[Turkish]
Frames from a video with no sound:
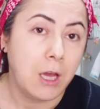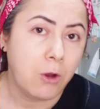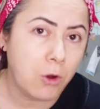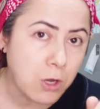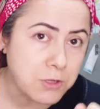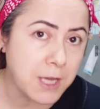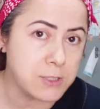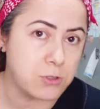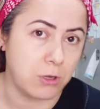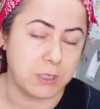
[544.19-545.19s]
Ondan
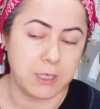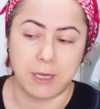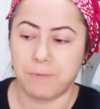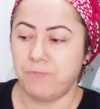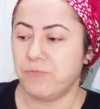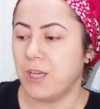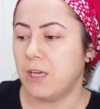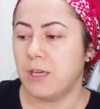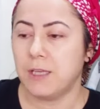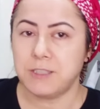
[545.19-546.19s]
sonra
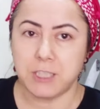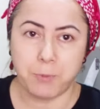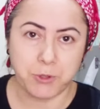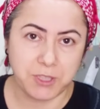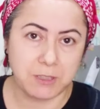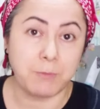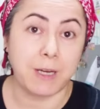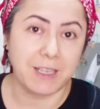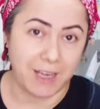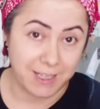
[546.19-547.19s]
tripodu dedim
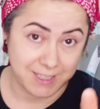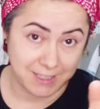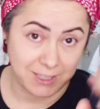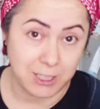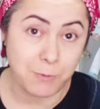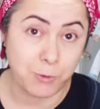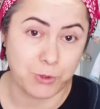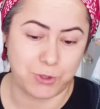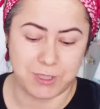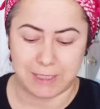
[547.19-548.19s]
bak akset dedim üst
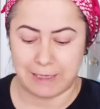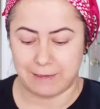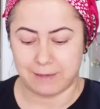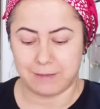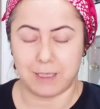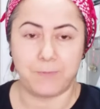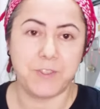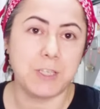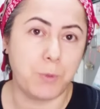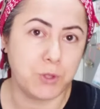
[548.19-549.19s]
üste geliyor diye.
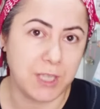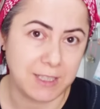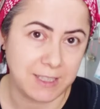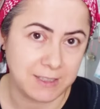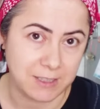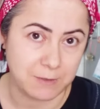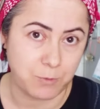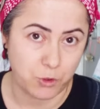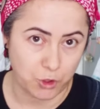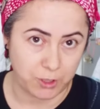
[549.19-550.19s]
Tripodu alayım dedim
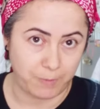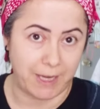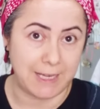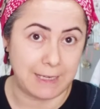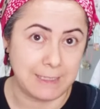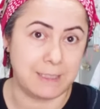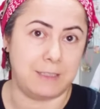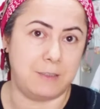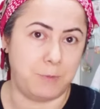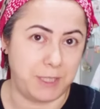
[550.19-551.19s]
böyle şöyle bir ayarlayayım da
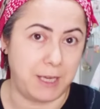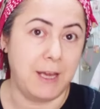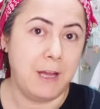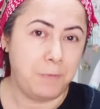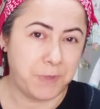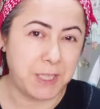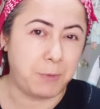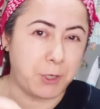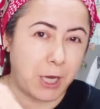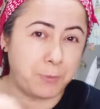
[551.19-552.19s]
dedim hani. Yine
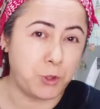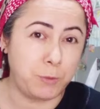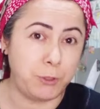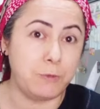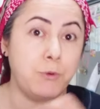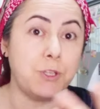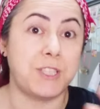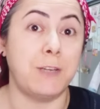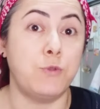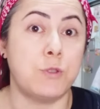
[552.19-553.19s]
bir kaptırabildiğim böyle
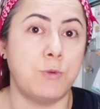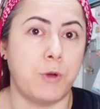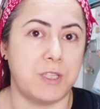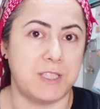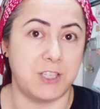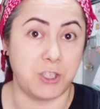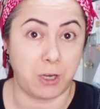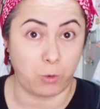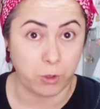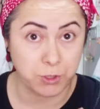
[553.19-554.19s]
sağ yüzümü göstereceğim
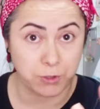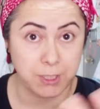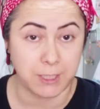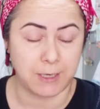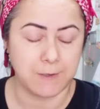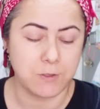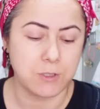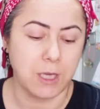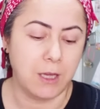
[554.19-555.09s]
göz göze geleceğiz.